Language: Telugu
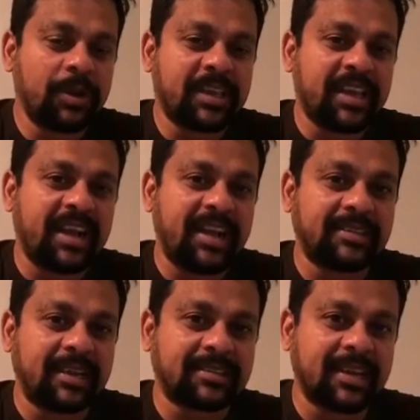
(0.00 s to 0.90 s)
ముఖ్యంగా
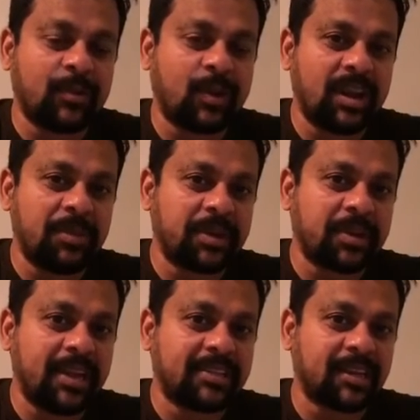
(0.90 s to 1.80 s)
జనసేన వల్లే
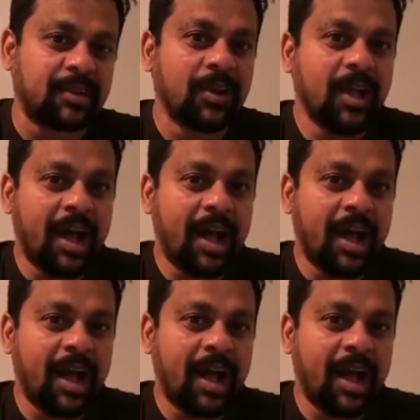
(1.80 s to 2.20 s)
మీరు గెలిచారు